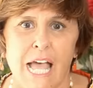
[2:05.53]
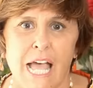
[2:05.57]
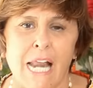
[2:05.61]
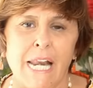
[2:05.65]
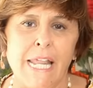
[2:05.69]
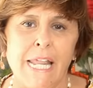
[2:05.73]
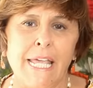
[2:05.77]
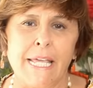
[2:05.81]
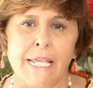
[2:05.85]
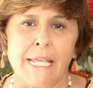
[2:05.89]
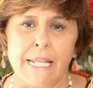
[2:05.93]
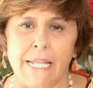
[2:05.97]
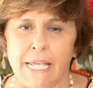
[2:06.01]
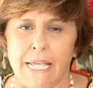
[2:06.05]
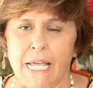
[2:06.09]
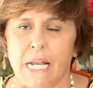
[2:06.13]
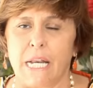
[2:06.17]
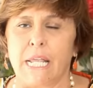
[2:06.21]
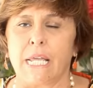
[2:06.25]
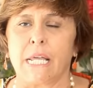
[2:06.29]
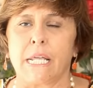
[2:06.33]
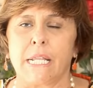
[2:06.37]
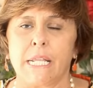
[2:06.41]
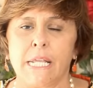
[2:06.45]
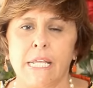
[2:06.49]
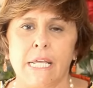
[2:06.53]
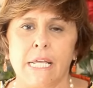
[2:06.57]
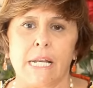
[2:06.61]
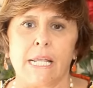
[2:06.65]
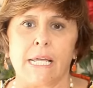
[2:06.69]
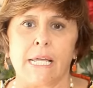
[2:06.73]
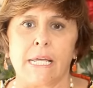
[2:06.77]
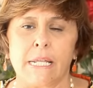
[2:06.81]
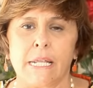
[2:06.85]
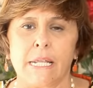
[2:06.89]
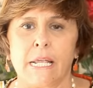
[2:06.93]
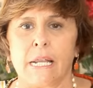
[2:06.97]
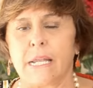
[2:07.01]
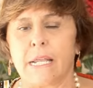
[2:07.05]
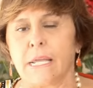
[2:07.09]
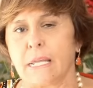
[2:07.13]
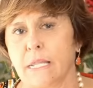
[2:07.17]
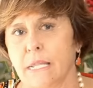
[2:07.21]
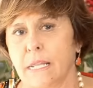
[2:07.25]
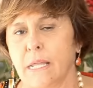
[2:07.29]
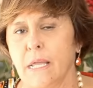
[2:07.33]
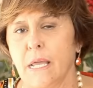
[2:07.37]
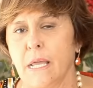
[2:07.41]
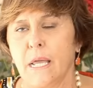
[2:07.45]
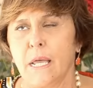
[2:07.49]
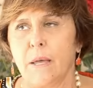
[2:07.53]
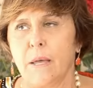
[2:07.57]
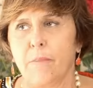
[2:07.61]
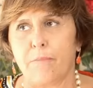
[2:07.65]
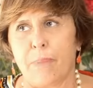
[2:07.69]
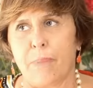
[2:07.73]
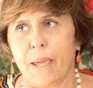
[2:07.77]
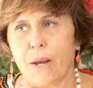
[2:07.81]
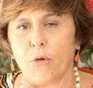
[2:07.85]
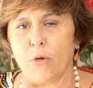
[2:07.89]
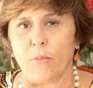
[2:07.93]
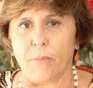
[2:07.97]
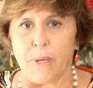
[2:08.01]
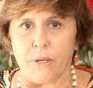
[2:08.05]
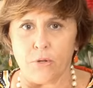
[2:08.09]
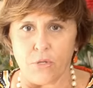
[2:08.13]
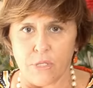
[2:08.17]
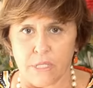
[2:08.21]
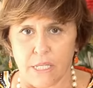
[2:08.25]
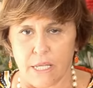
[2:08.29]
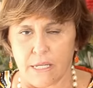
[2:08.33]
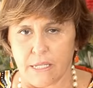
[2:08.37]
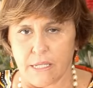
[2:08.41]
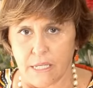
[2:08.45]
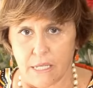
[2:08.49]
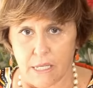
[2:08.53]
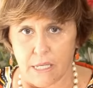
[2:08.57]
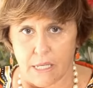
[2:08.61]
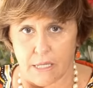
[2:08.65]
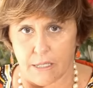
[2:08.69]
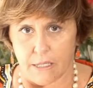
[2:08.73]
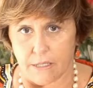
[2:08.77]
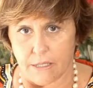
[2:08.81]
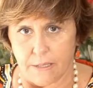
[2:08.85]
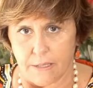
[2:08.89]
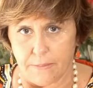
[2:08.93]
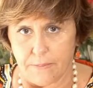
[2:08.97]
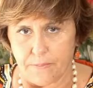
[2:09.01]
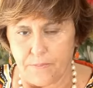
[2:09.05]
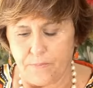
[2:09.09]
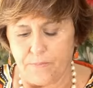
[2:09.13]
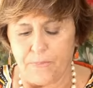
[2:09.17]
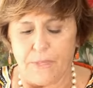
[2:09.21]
Alecrim, alecrim, alecrim, alecrim, pelo menos terça e quinta.